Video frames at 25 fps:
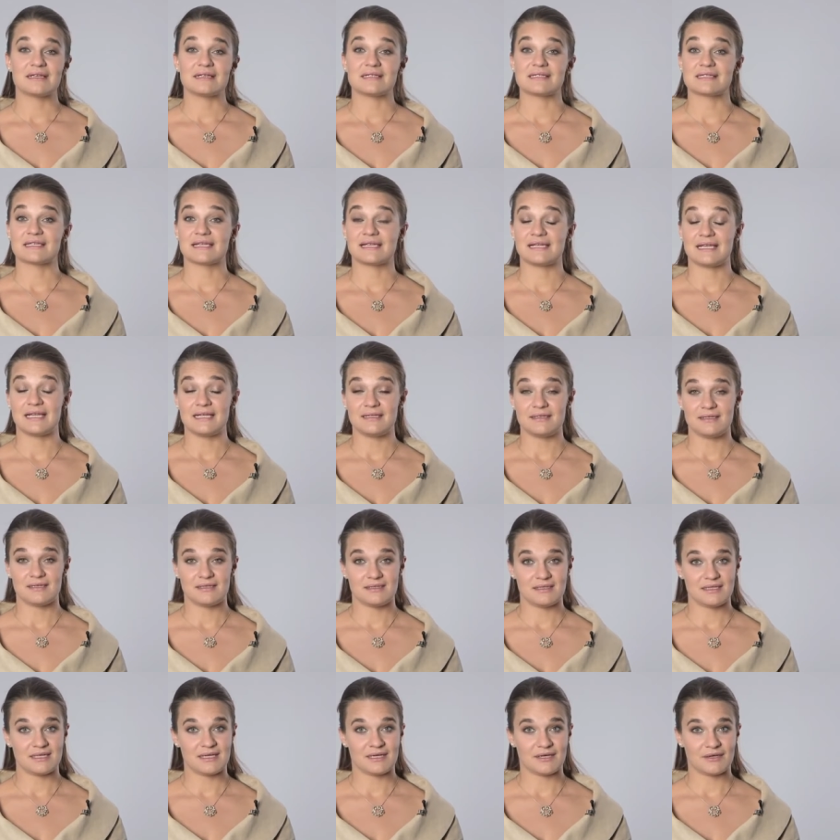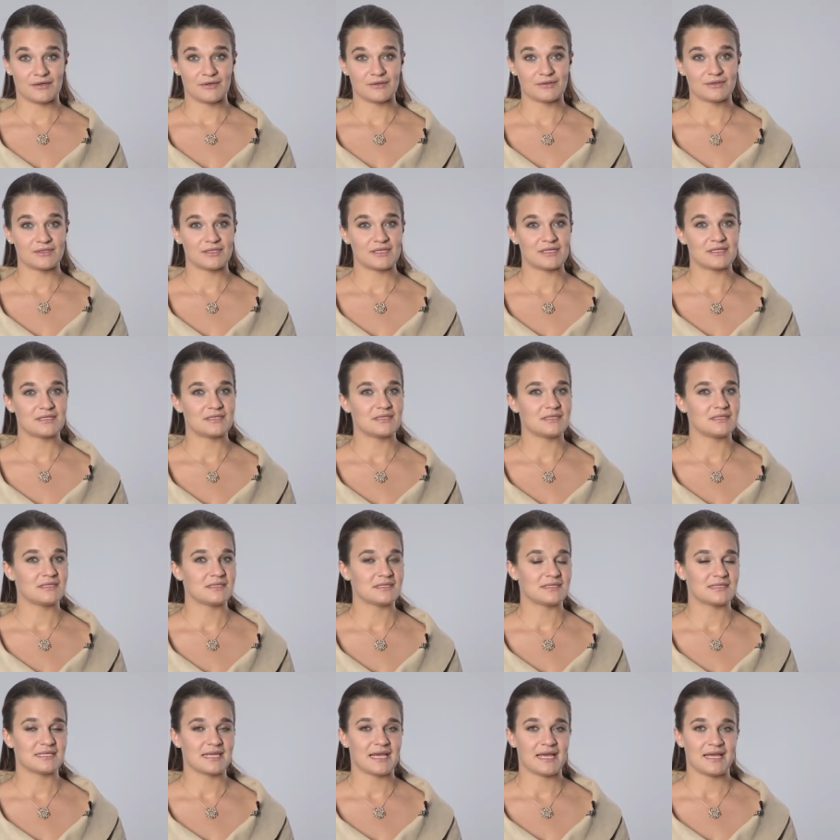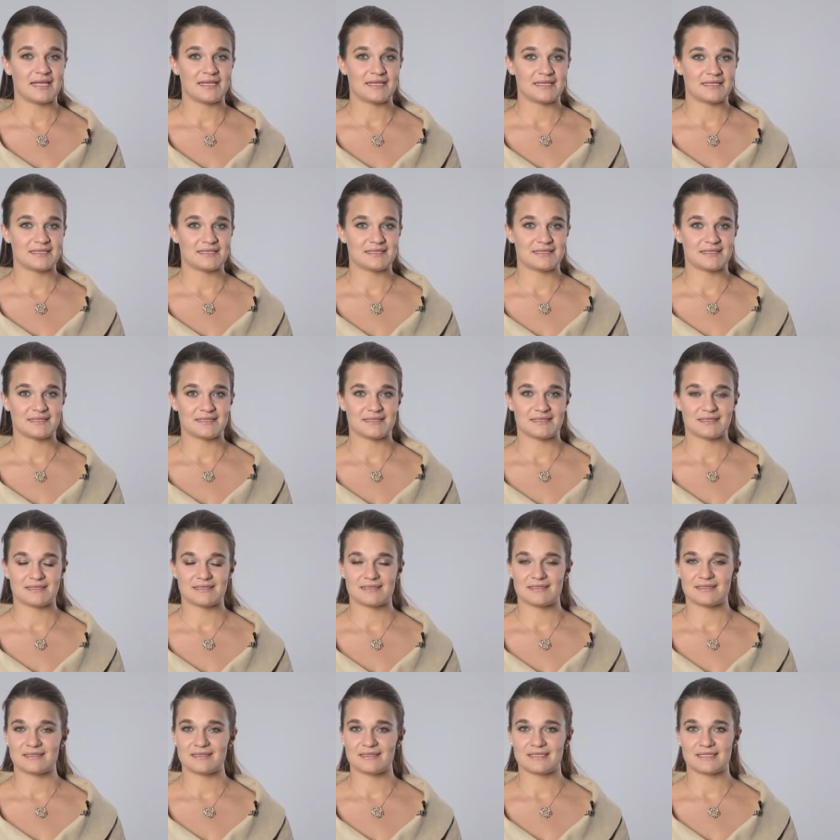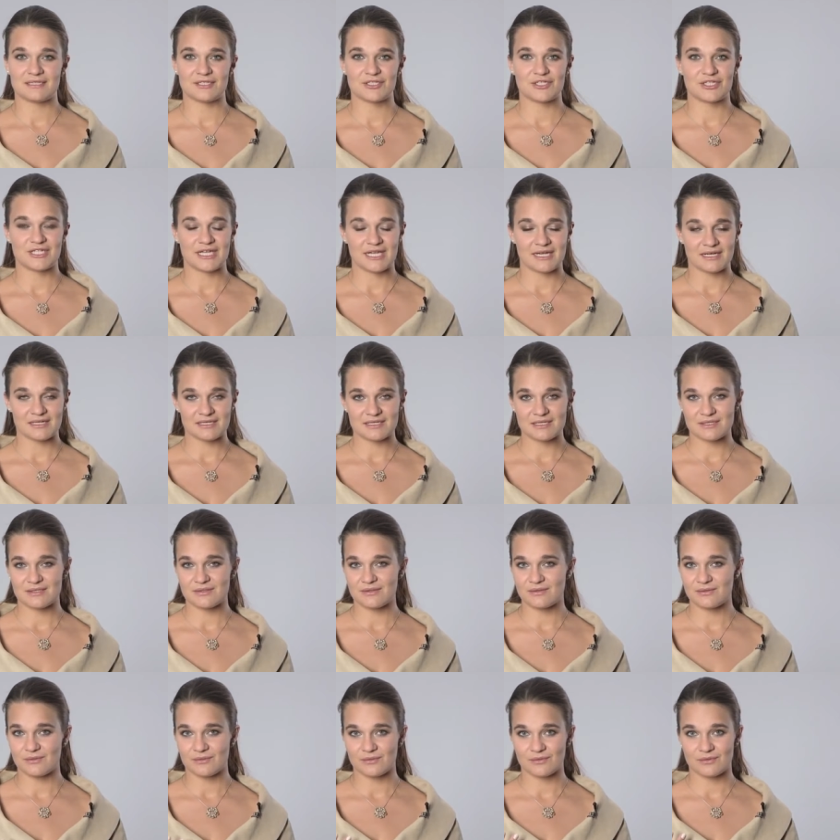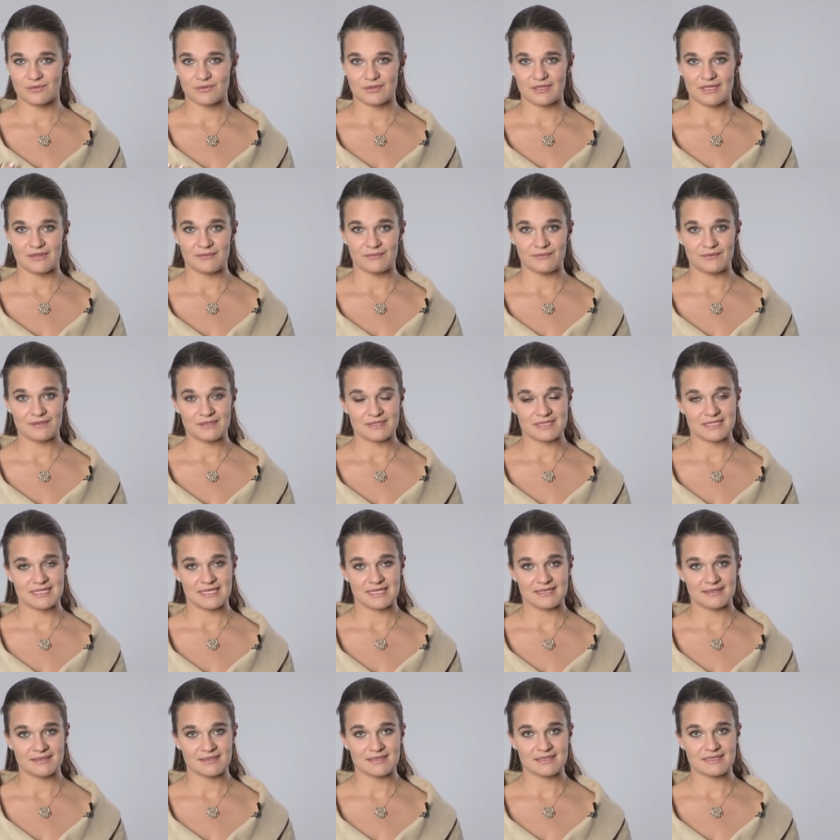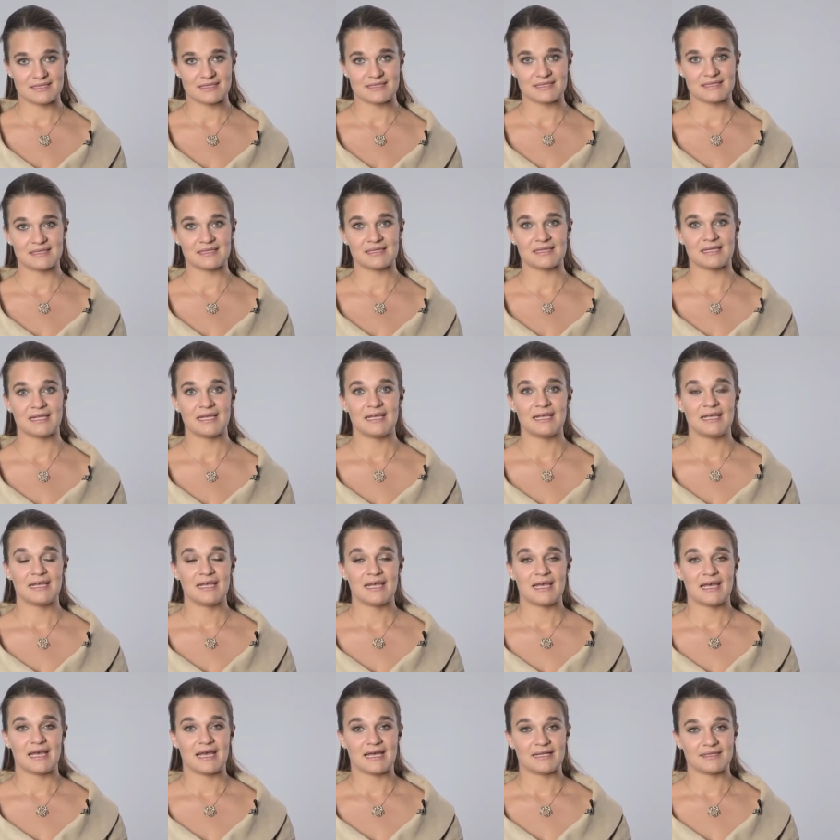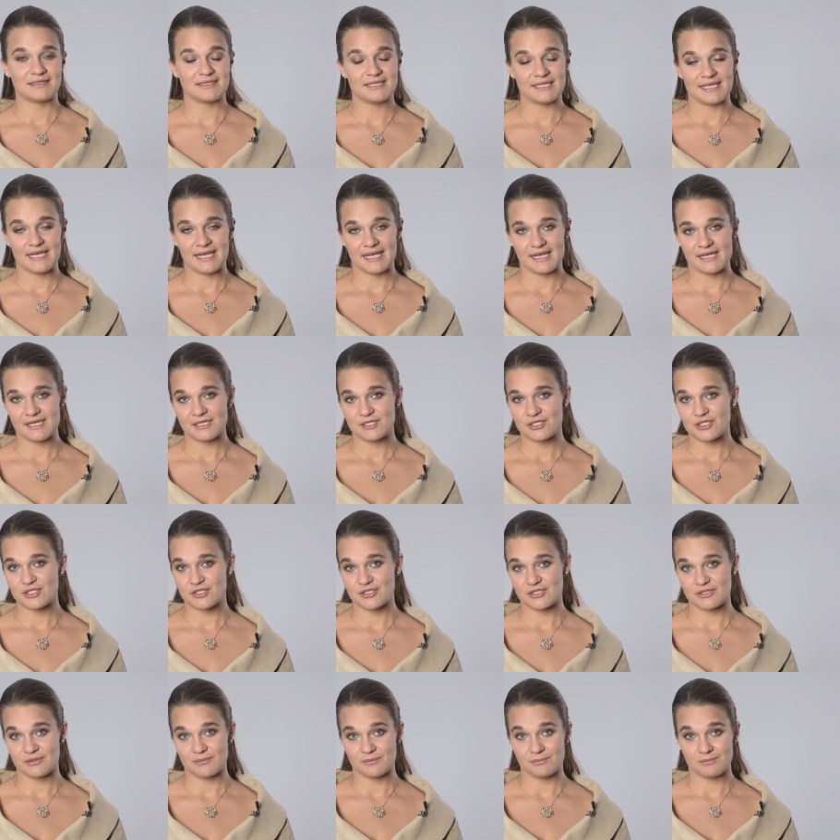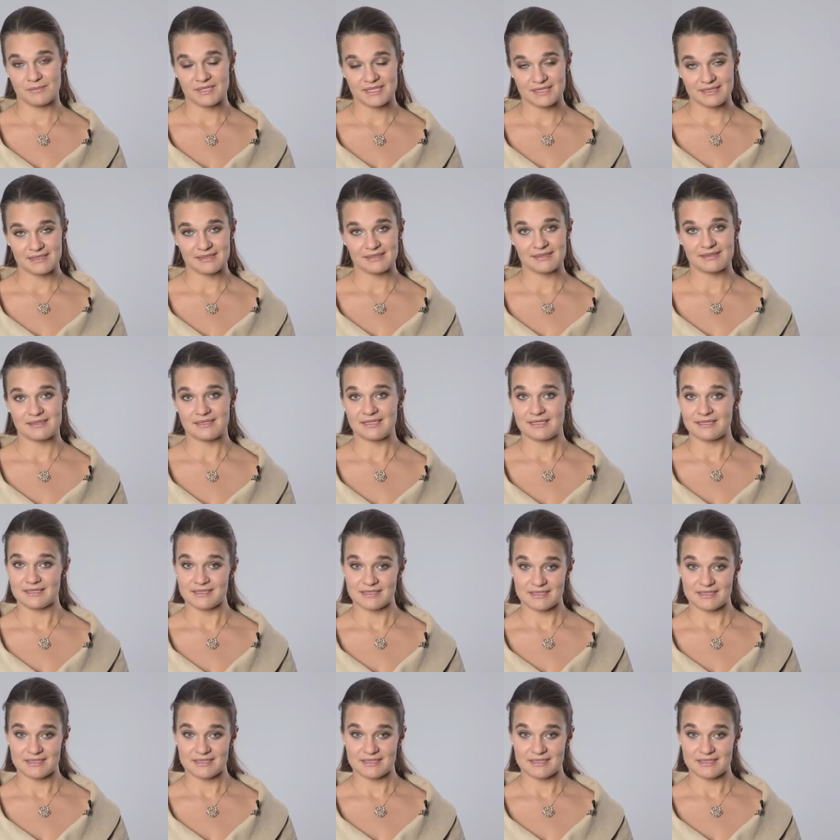Es glättet die Haut. Es ist eines der stärksten und effizientesten Anti-Age-Mittel, die